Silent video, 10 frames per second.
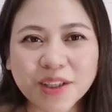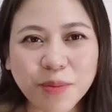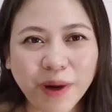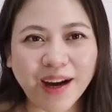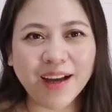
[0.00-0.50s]
o di
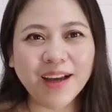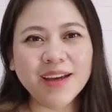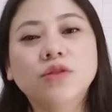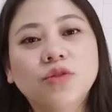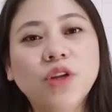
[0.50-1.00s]
ba?
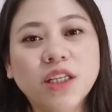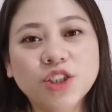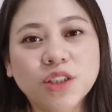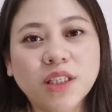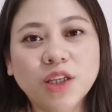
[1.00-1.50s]
Gusto ko lang
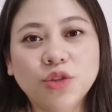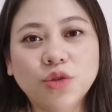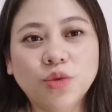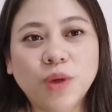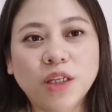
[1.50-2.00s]
i-share sa inyo
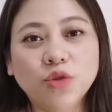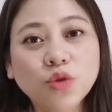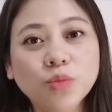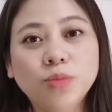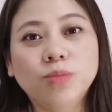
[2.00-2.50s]
yung mga
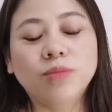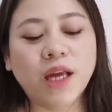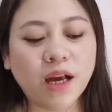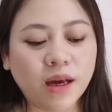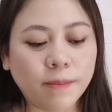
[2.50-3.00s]
dupe
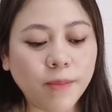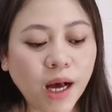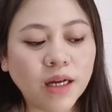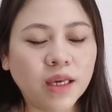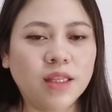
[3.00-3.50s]
na
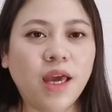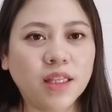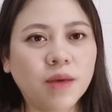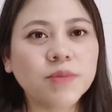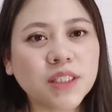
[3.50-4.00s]
bag and
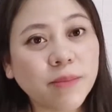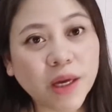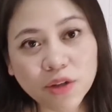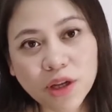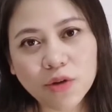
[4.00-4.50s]
items na
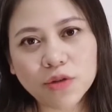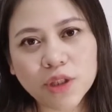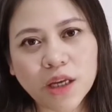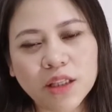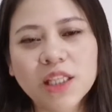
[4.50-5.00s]
meron ako
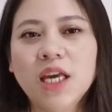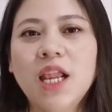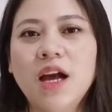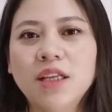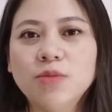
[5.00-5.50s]
na hindi
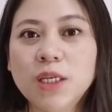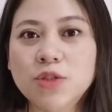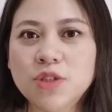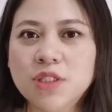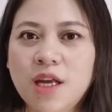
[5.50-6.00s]
kailangan
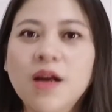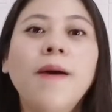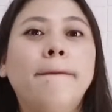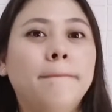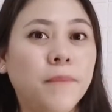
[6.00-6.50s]
gumastos ng
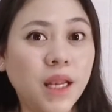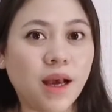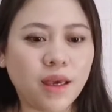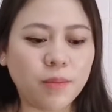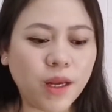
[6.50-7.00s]

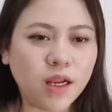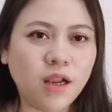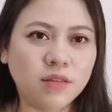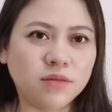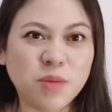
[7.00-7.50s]
malaki para
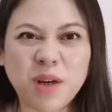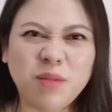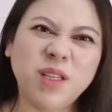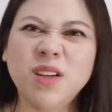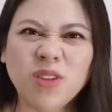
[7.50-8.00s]
lang, di ba?
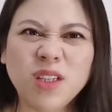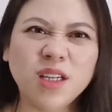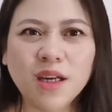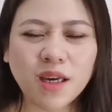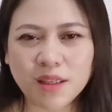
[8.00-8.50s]
Magkaroon ka ng
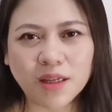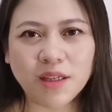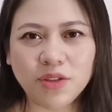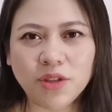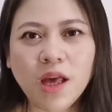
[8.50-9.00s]
kagaya ng
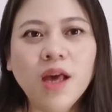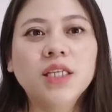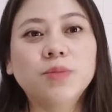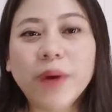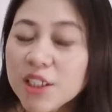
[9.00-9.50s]
ganun.
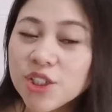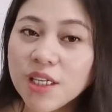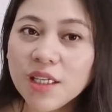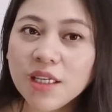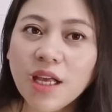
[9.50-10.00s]

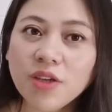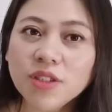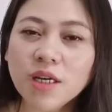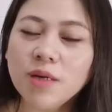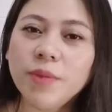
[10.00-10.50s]
Especially, lalo
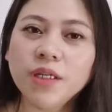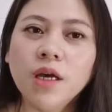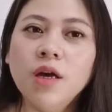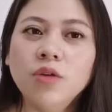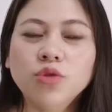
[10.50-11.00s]
na kapag
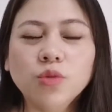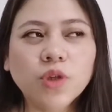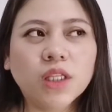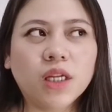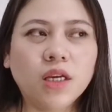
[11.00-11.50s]
gusto
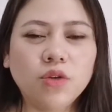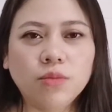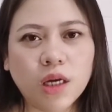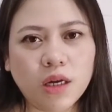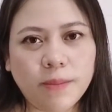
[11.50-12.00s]
mong itry yung
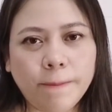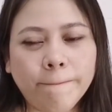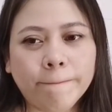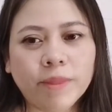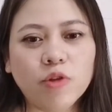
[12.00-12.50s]
mga
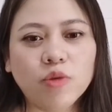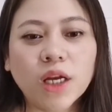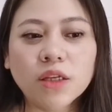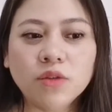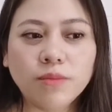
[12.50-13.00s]

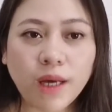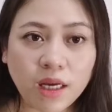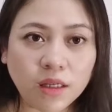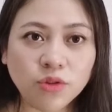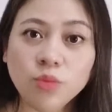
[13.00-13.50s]
kunwari yung
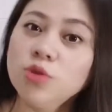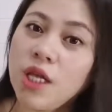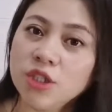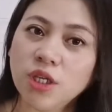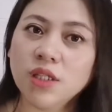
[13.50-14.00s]
bag, gusto mo
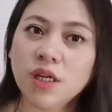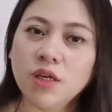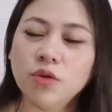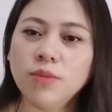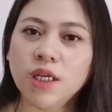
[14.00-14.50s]
lang siya
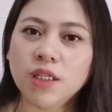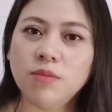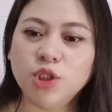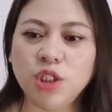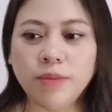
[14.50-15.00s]
itry kung maganda
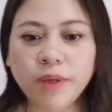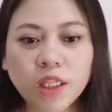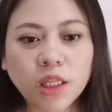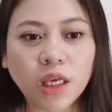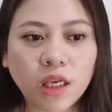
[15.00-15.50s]
ba siya
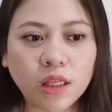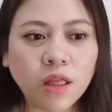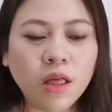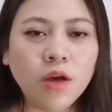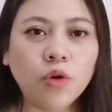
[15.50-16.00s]
gamitin,
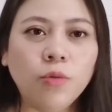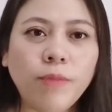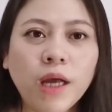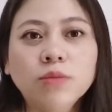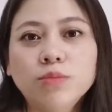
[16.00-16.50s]
kung
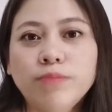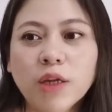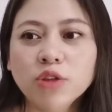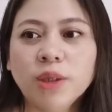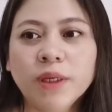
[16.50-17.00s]
paano,
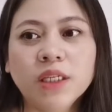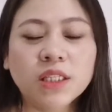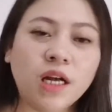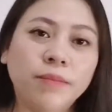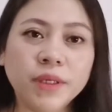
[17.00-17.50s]
paano siya pag
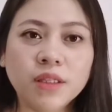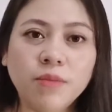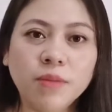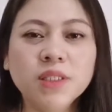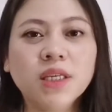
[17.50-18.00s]
ginamit, di
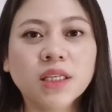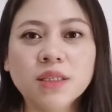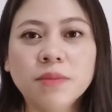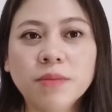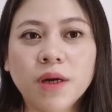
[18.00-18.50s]
ba? Minsan
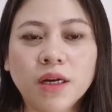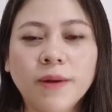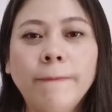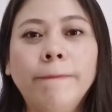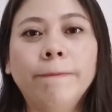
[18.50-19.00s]
kasi may mga
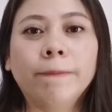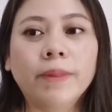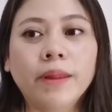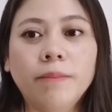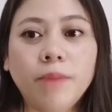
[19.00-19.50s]

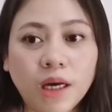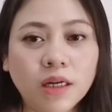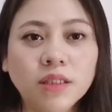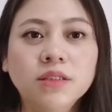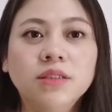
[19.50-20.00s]

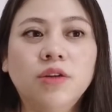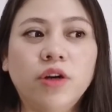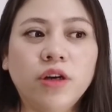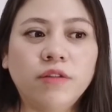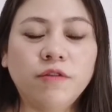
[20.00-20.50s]
bags
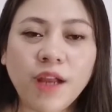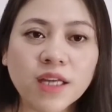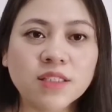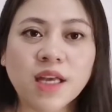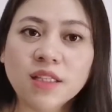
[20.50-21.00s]
or
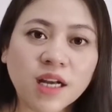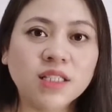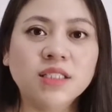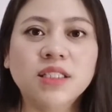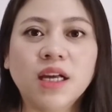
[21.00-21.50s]
flat
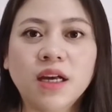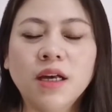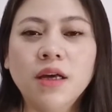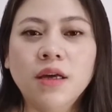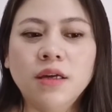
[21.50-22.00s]
sandals na
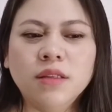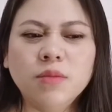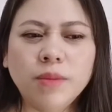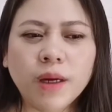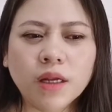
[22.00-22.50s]
'di
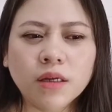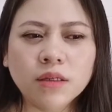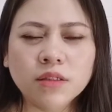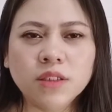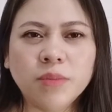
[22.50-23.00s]
ba parang
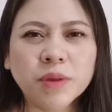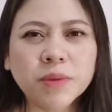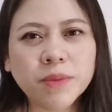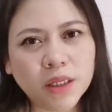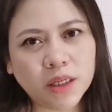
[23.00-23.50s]
syempre
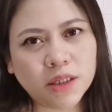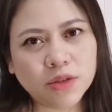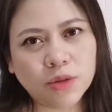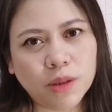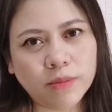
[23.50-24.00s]
bibili ka ng
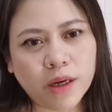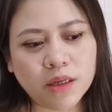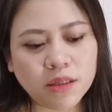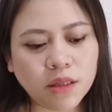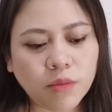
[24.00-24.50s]
sobrang
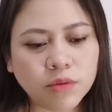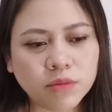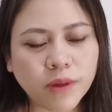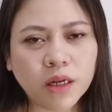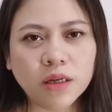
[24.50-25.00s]
pricey
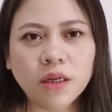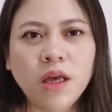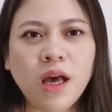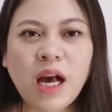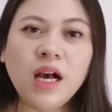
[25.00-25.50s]
tapos parang
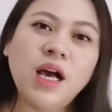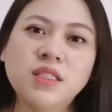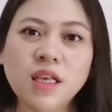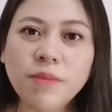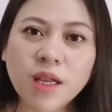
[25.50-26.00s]
ang
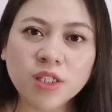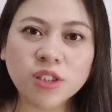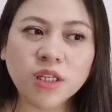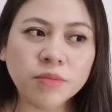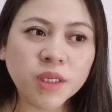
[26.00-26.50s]
hassle pala
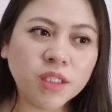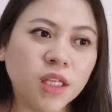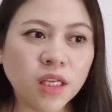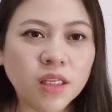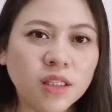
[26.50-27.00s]
siya
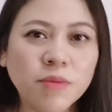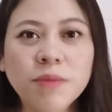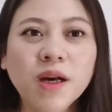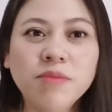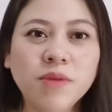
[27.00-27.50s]
gamitin, 'di ba?
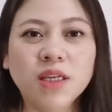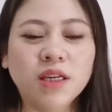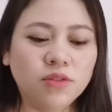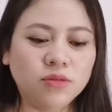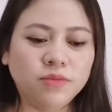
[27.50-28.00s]
Mga may
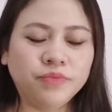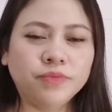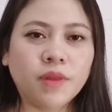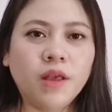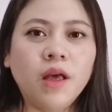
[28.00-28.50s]
ganung
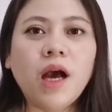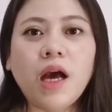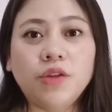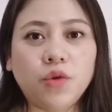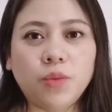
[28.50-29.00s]

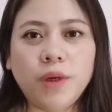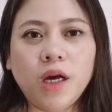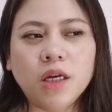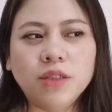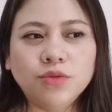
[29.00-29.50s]
ano,
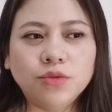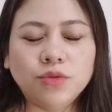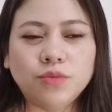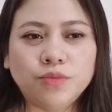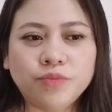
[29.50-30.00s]
mga
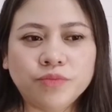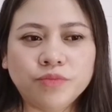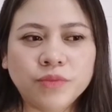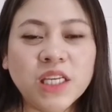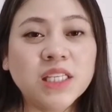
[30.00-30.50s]
ganung
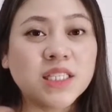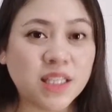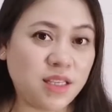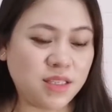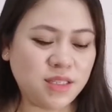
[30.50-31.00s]

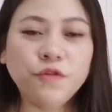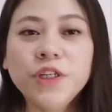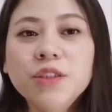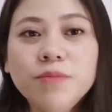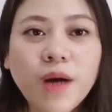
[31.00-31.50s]
instance.
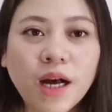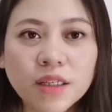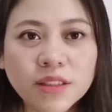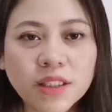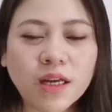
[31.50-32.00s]
First
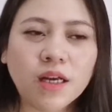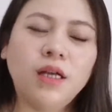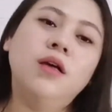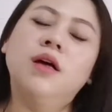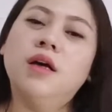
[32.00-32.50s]
bag na